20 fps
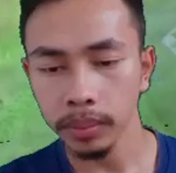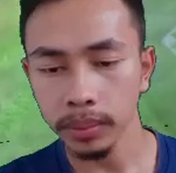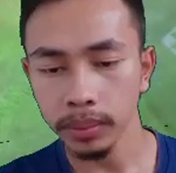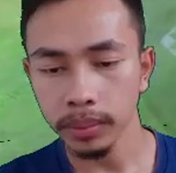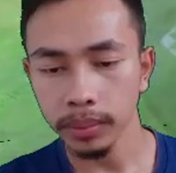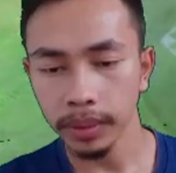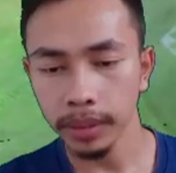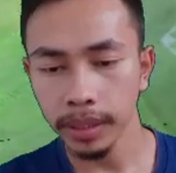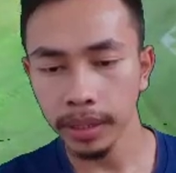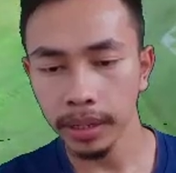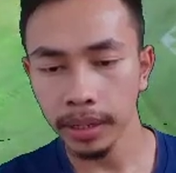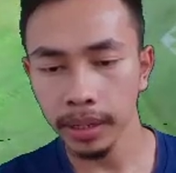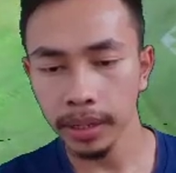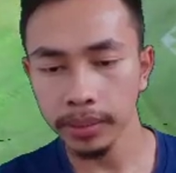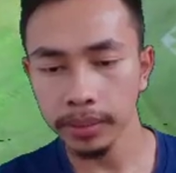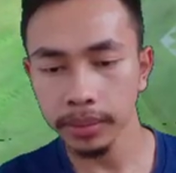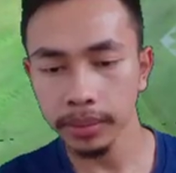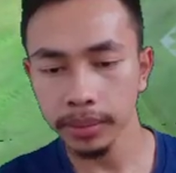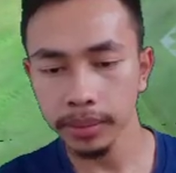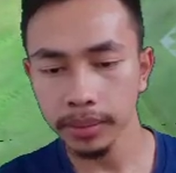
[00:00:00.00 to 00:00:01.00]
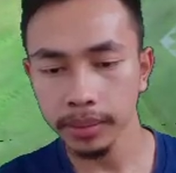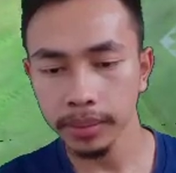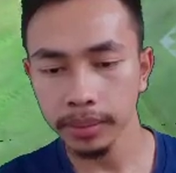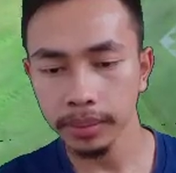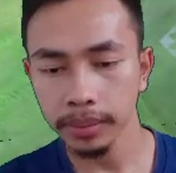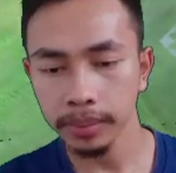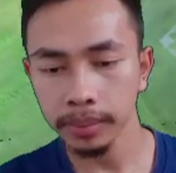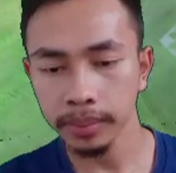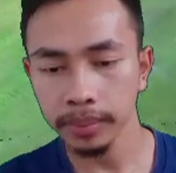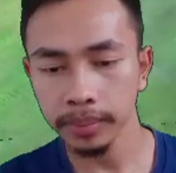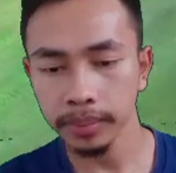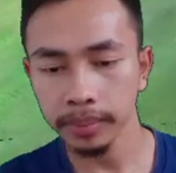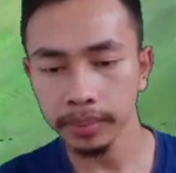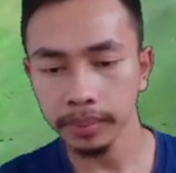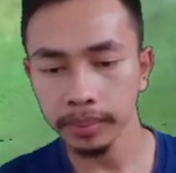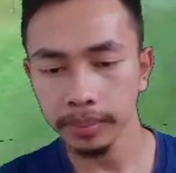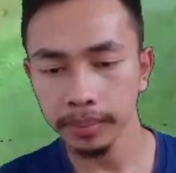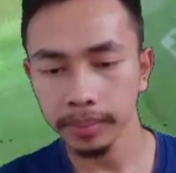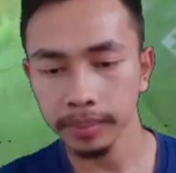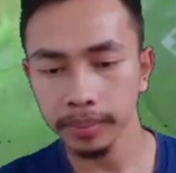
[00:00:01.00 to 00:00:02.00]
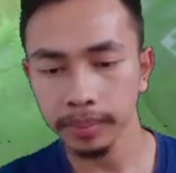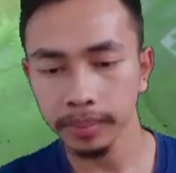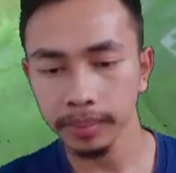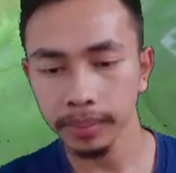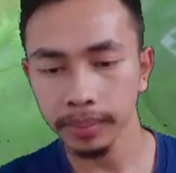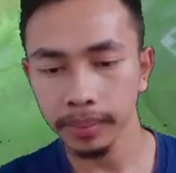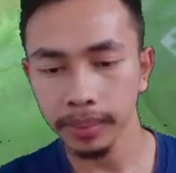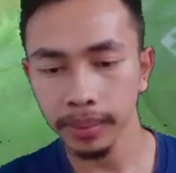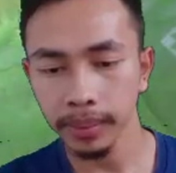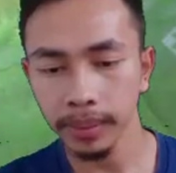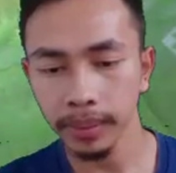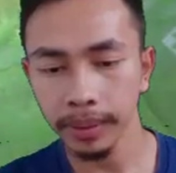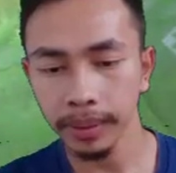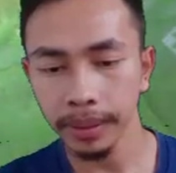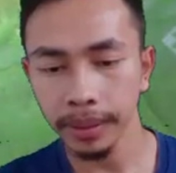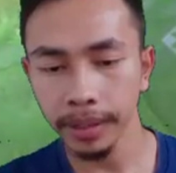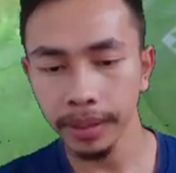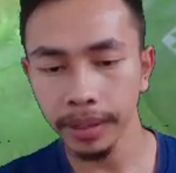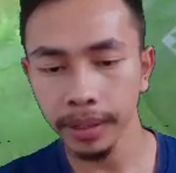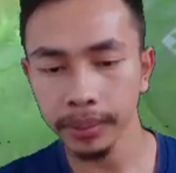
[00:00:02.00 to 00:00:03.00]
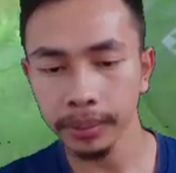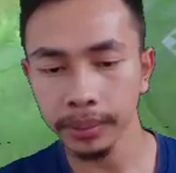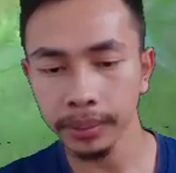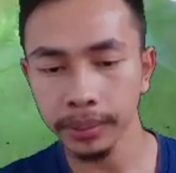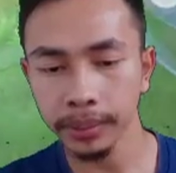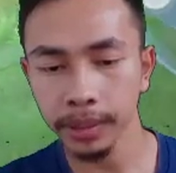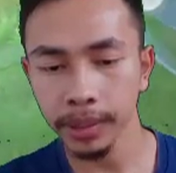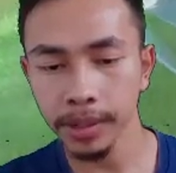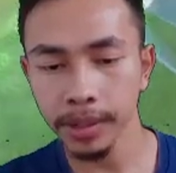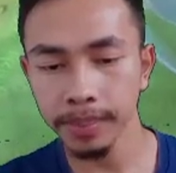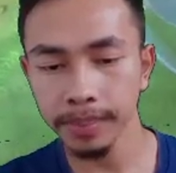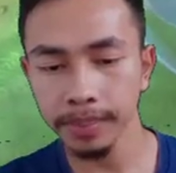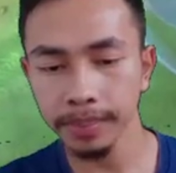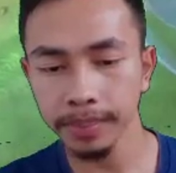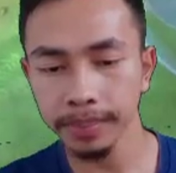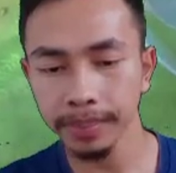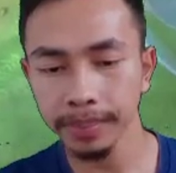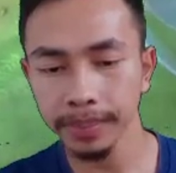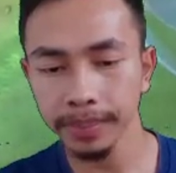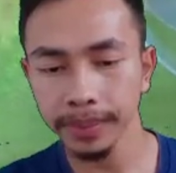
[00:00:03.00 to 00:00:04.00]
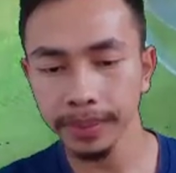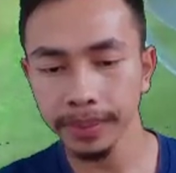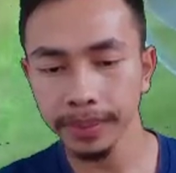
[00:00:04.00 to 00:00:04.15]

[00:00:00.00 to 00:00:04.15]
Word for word: Hmm, oh, kena kau. Hmm. Oke, okay, good job.